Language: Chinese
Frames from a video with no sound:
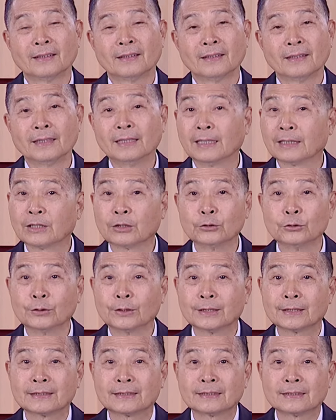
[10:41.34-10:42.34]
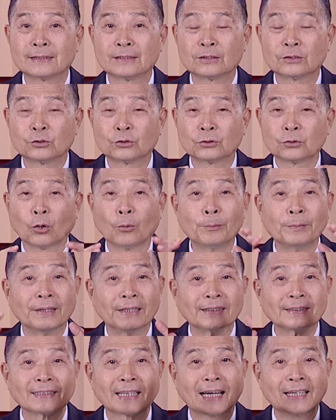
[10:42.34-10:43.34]
因为个人的聪
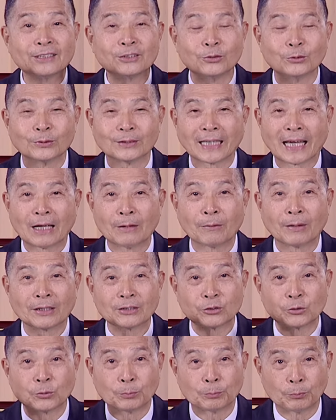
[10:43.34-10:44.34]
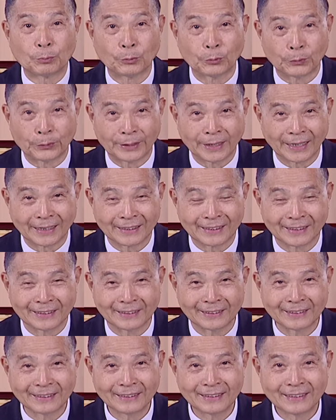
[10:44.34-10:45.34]
明才智才华是不一样的。
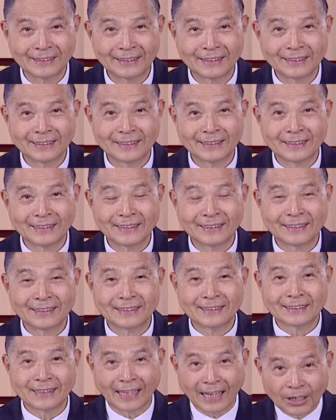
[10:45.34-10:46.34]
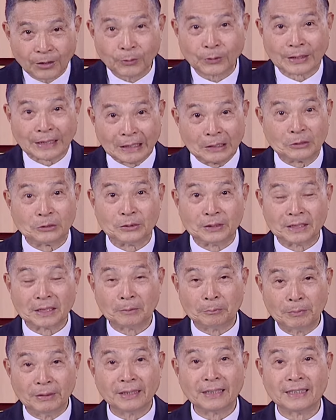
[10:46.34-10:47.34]
还有个人的
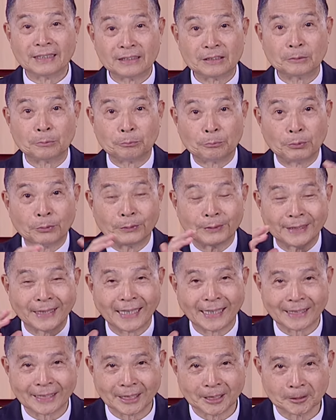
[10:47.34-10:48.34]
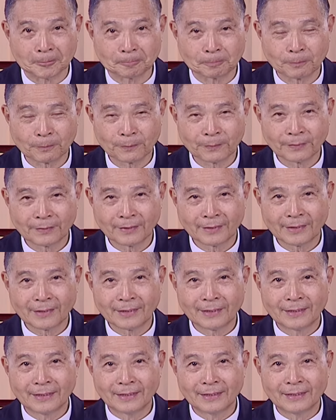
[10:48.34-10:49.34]
命运是不一样的，
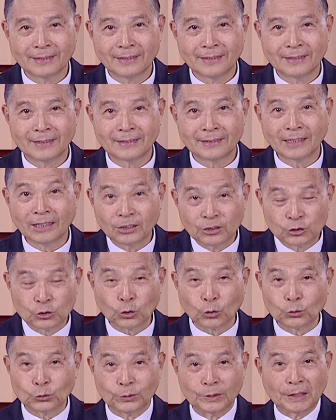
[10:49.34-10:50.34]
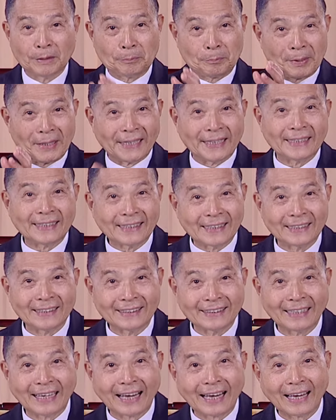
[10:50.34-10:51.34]
但是做人的品
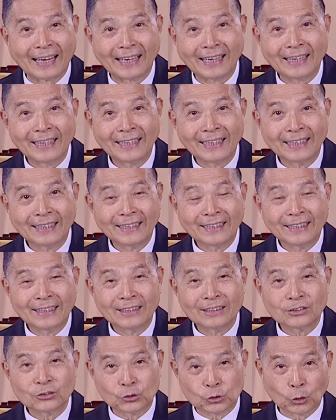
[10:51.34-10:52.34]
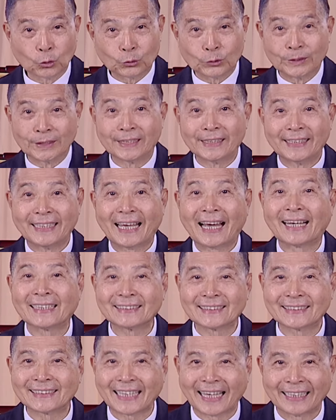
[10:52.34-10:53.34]
格啊，做人的良
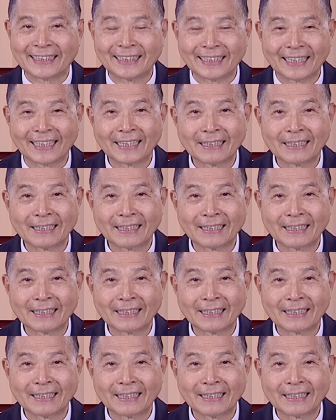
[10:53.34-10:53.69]
善呐，